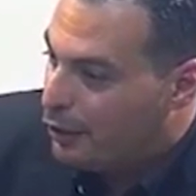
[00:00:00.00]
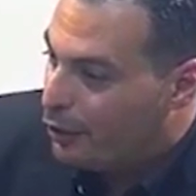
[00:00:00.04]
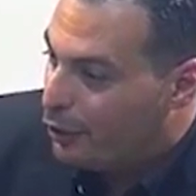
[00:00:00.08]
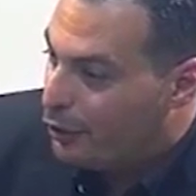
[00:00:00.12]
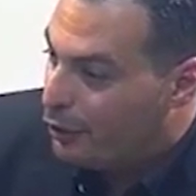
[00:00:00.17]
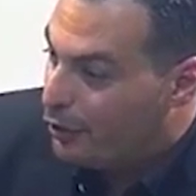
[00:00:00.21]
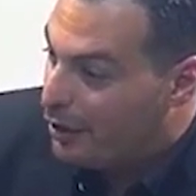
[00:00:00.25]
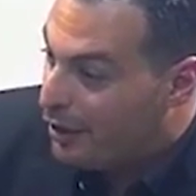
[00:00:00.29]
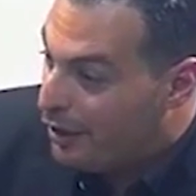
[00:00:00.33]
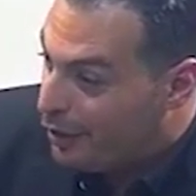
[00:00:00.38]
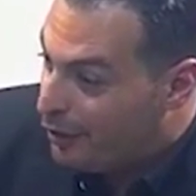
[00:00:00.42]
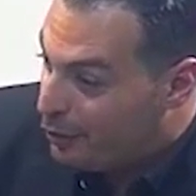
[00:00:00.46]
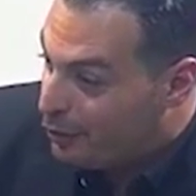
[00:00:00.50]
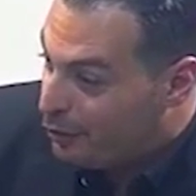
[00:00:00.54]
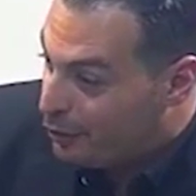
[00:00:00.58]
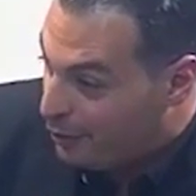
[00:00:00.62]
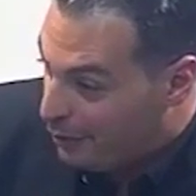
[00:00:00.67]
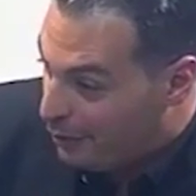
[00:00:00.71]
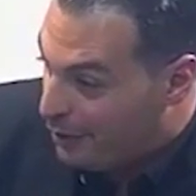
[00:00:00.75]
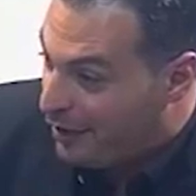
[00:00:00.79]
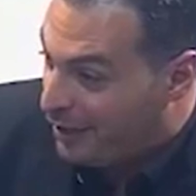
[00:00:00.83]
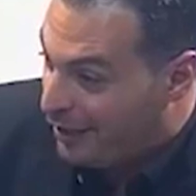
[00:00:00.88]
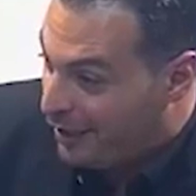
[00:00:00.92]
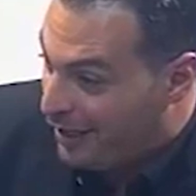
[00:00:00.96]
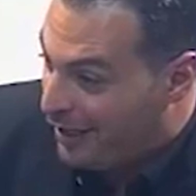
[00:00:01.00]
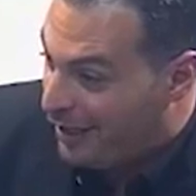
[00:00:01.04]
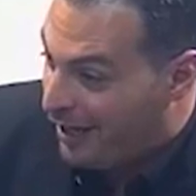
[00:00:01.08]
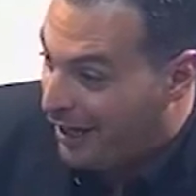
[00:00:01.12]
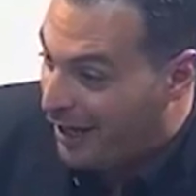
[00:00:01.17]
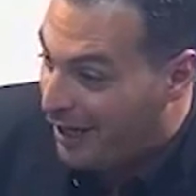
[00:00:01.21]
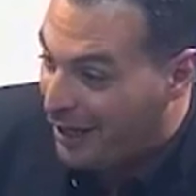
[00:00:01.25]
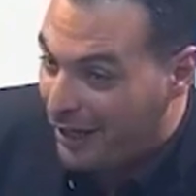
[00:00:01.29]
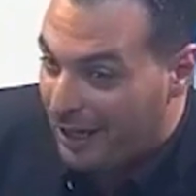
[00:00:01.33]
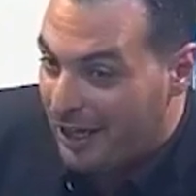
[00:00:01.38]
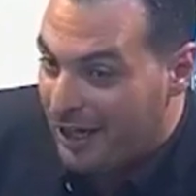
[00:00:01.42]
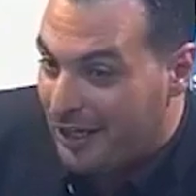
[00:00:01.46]
رونالدو
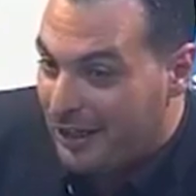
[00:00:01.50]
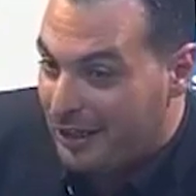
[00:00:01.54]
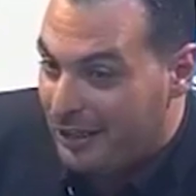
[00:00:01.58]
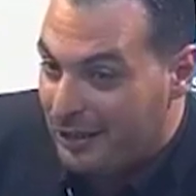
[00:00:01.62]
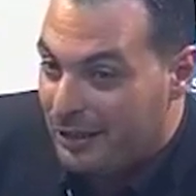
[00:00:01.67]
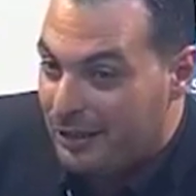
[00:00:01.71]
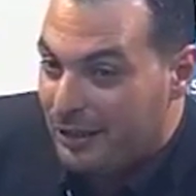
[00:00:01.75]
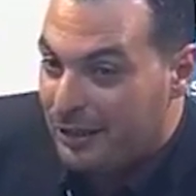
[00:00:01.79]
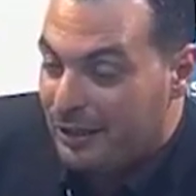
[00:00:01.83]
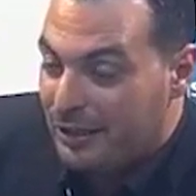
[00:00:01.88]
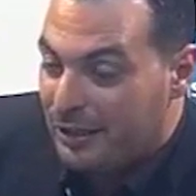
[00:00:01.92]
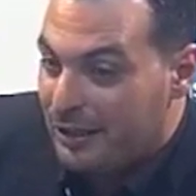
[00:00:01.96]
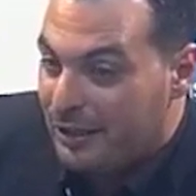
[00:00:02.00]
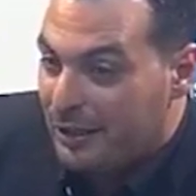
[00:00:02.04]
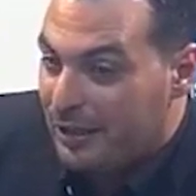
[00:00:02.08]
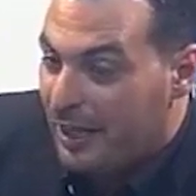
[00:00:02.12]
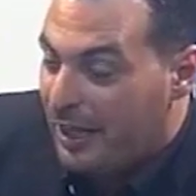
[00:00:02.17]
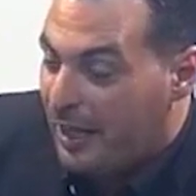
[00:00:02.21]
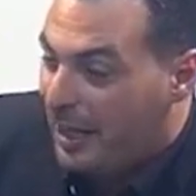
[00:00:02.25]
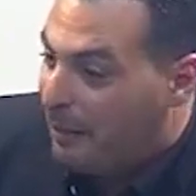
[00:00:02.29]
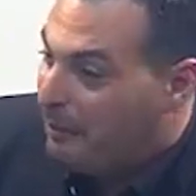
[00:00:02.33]
الحقاني م.